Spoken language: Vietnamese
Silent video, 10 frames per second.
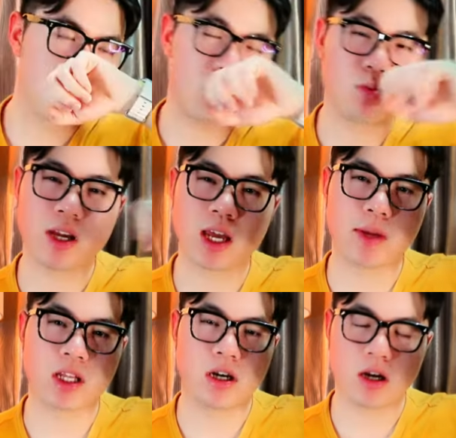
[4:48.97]
Và đúng như khi
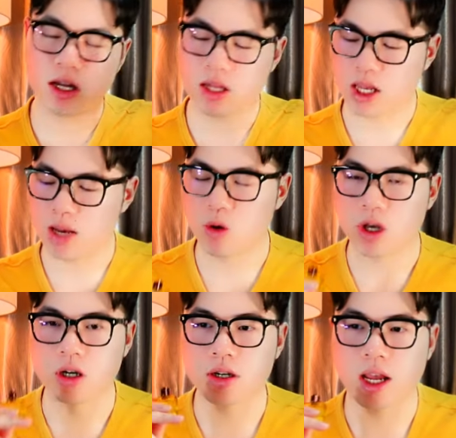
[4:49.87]
mình ngửi thì cái mùi
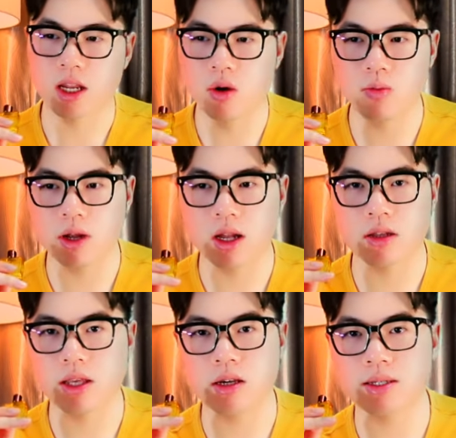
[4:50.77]
hương này đúng là
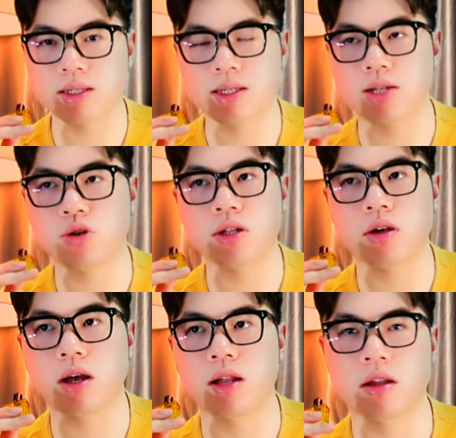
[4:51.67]
nó chỉ có citrus
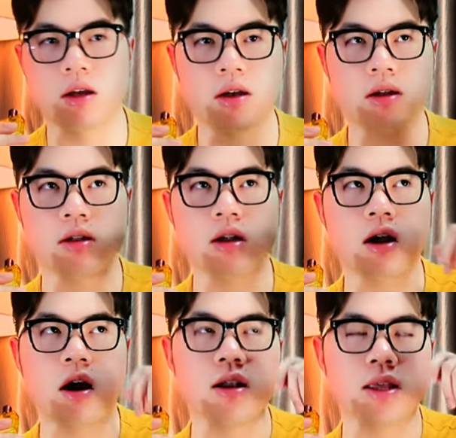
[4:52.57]
thôi. Nó rất
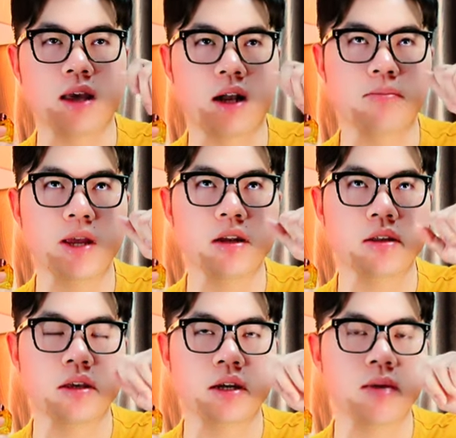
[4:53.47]
khó để nhận biết
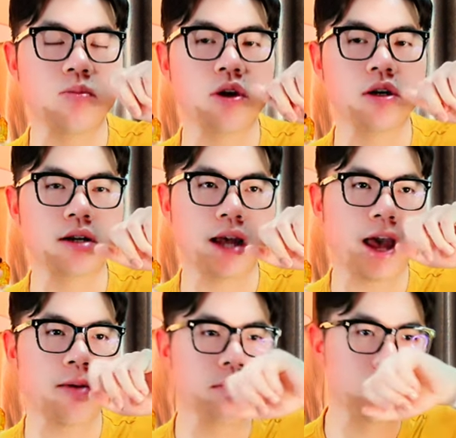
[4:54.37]
được những cái mùi hương
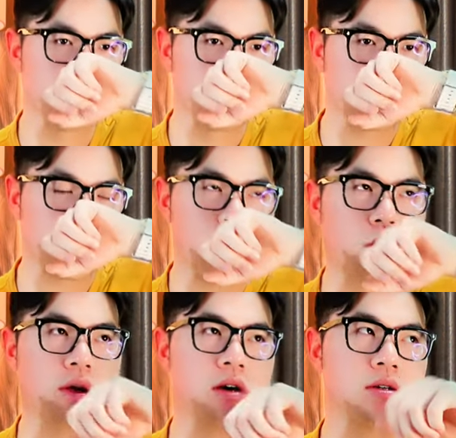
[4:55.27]
khác. Cái
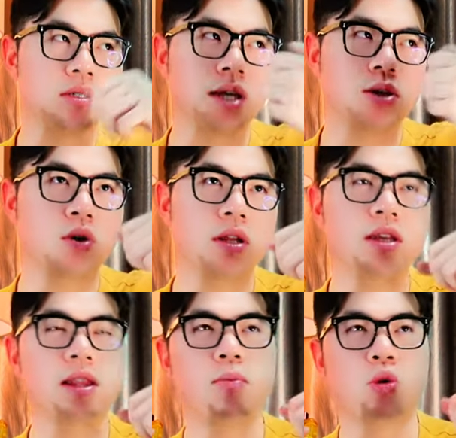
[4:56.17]
mùi hương citrus
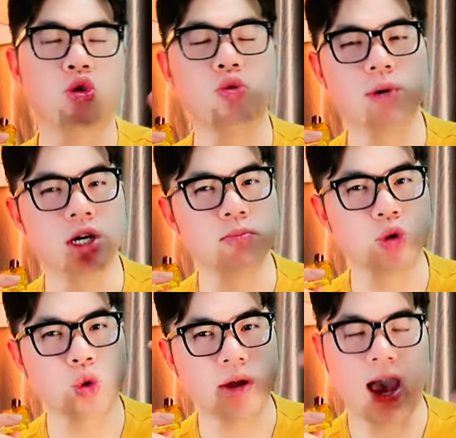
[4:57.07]
như là mùi của bưởi,
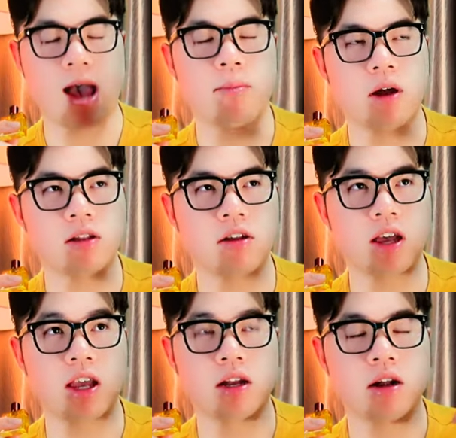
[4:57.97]
mùi của cam á, nó
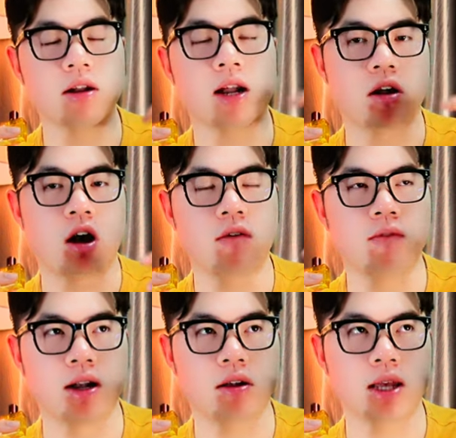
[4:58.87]
hiện rất là rõ
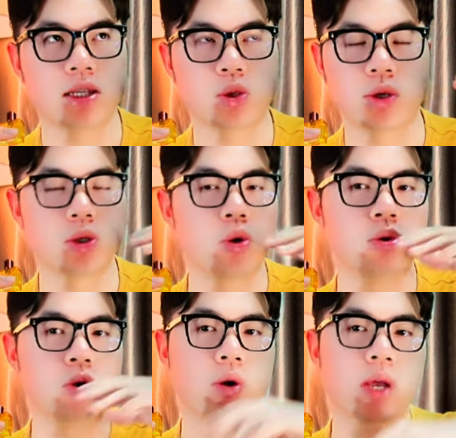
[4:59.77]
và nó là xuyên suốt
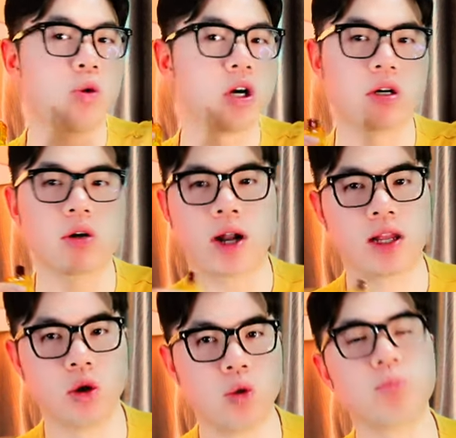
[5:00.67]
của cái mùi hương nước hoa
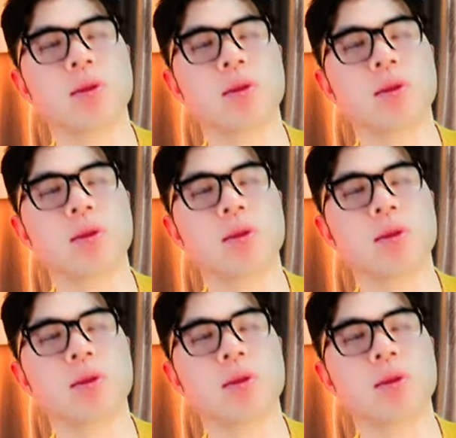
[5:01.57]
này luôn.